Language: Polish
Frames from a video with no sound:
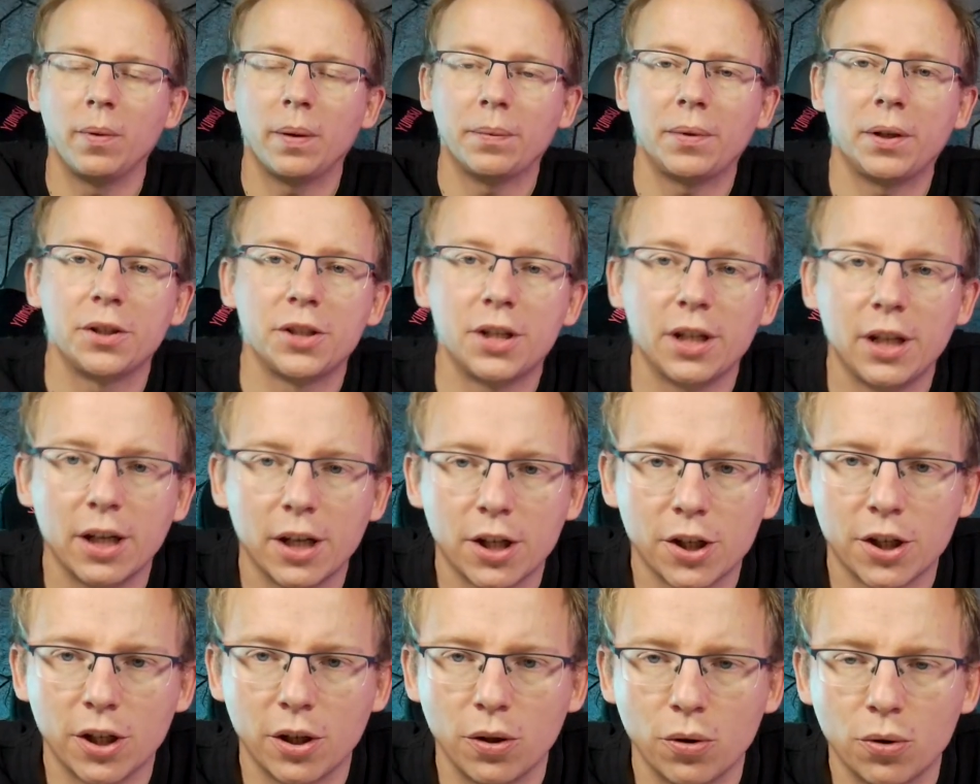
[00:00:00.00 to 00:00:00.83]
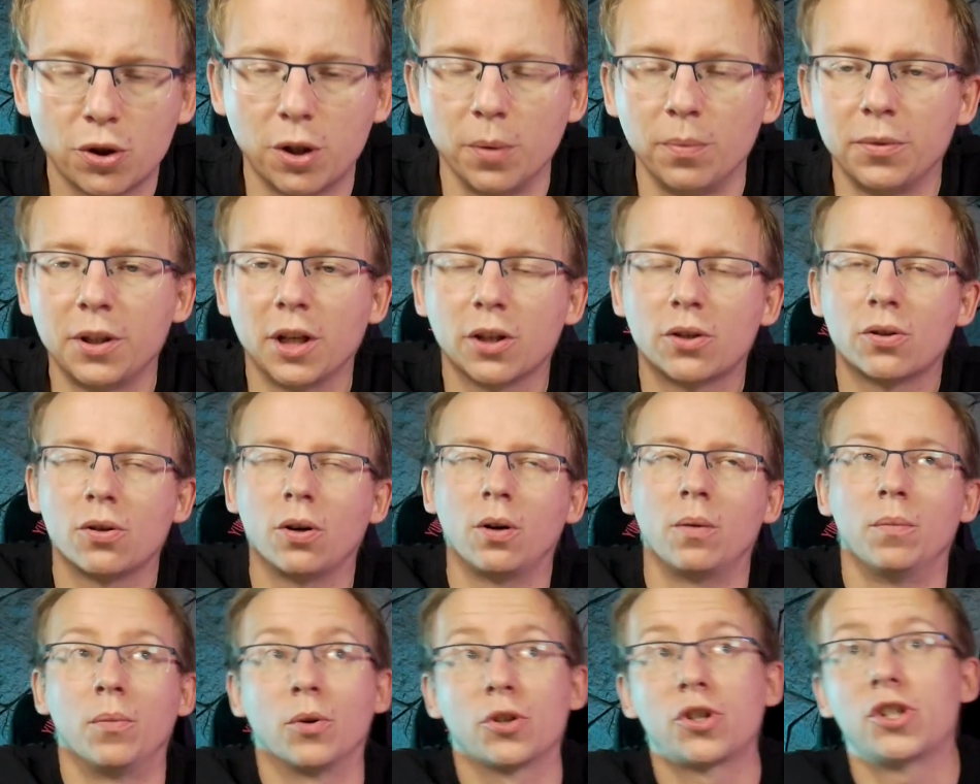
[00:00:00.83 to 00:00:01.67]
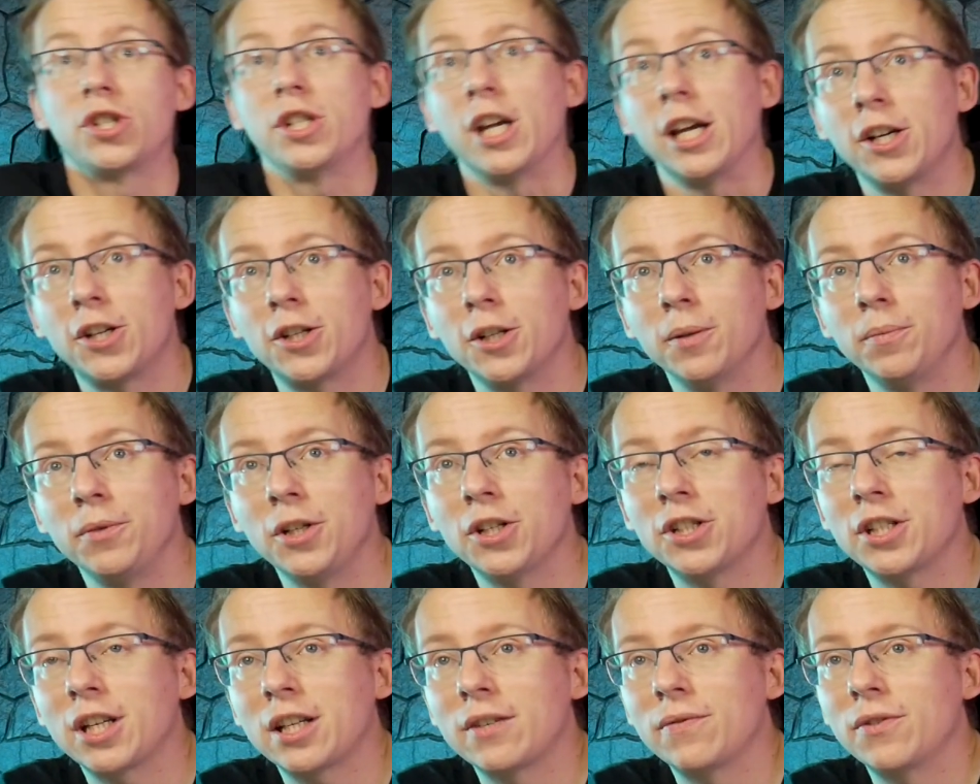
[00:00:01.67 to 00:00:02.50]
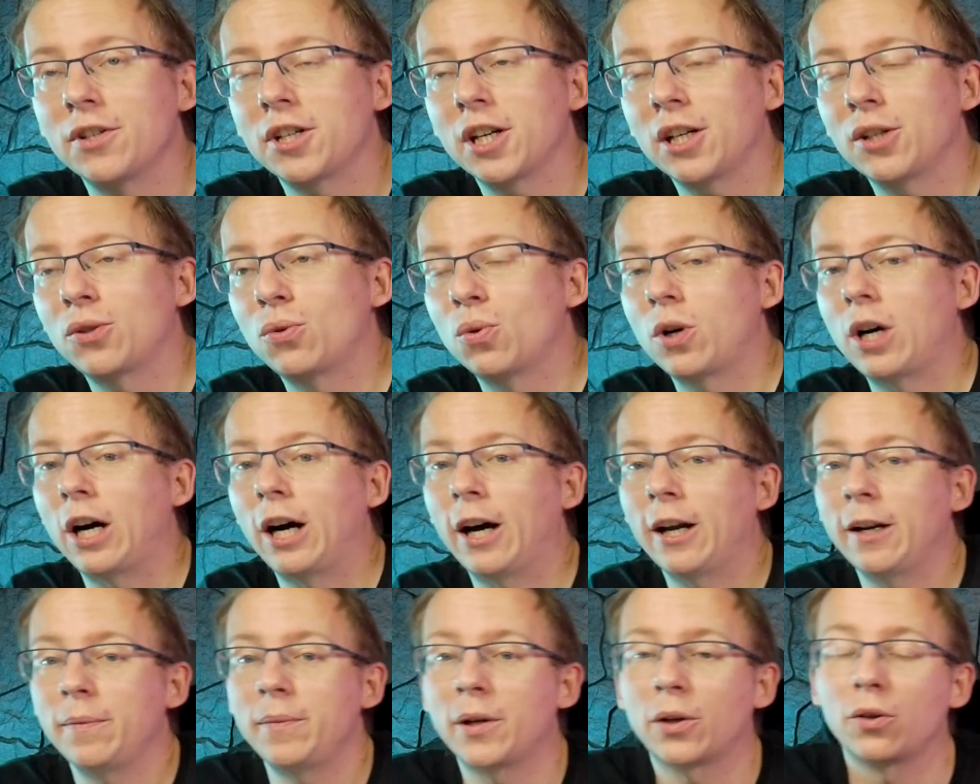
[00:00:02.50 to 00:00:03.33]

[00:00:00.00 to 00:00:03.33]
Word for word: nadzieję, że już tym nieco mocniejszym niż zazwyczaj sucharem,